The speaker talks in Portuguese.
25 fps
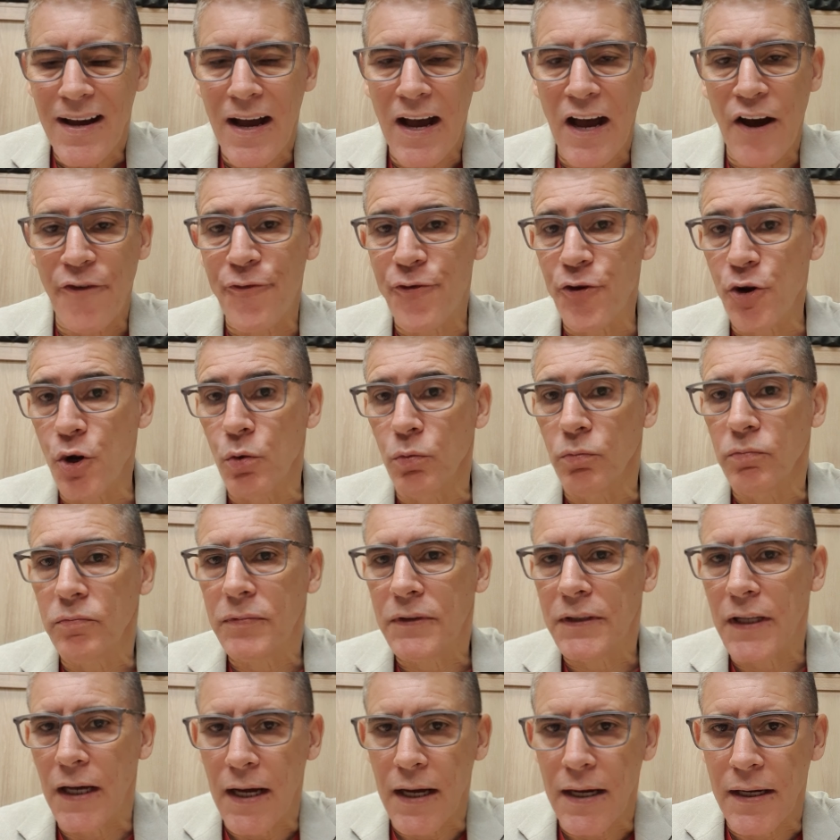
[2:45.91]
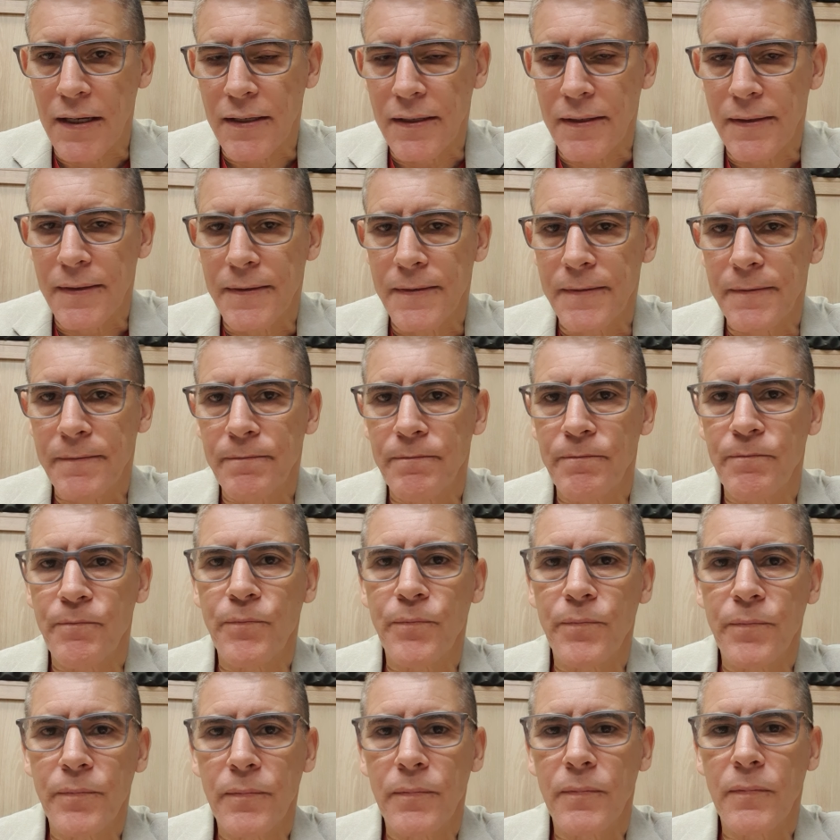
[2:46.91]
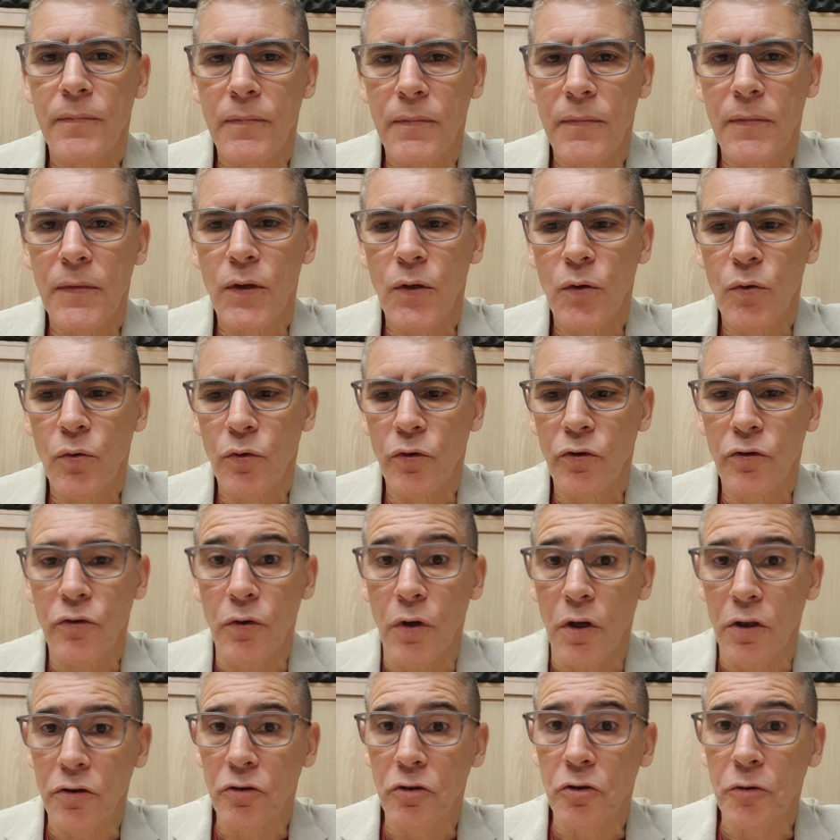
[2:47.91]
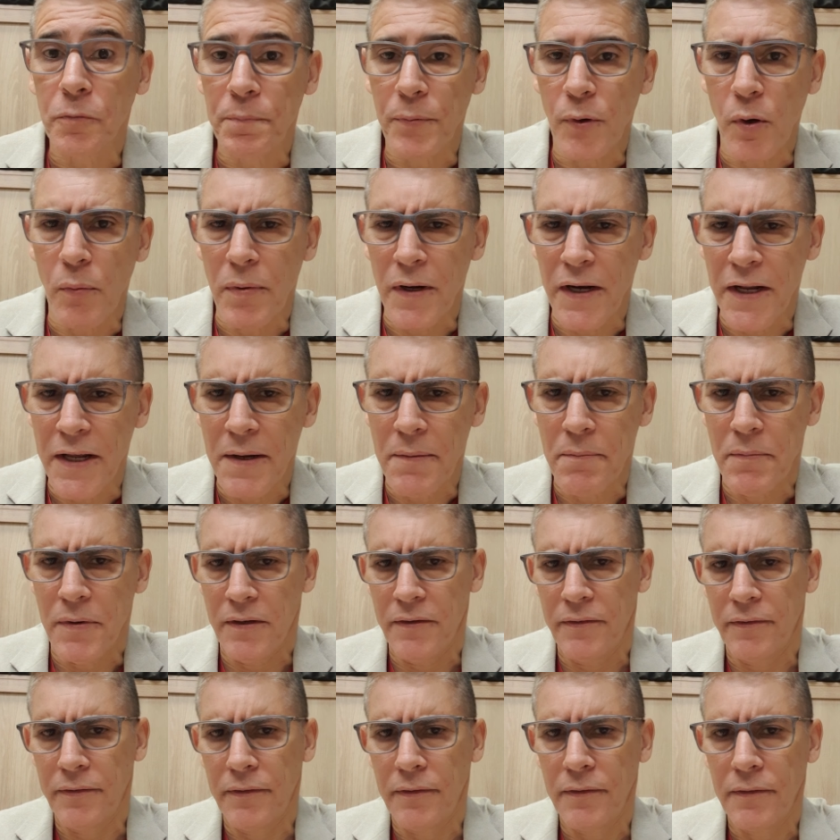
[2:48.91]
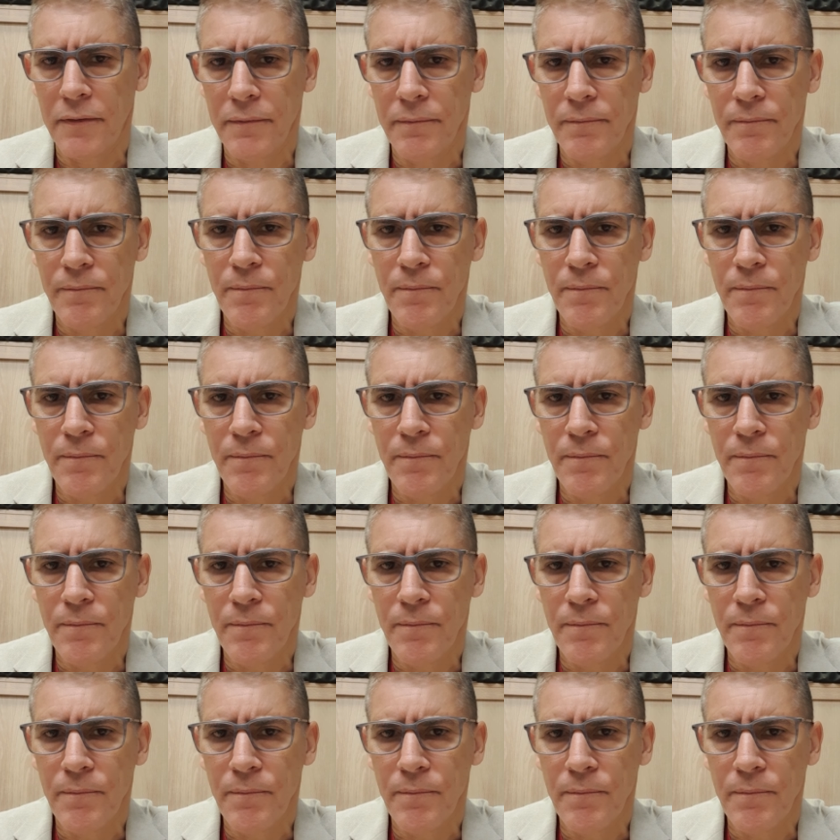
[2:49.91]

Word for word: afrontar os nossos problemas.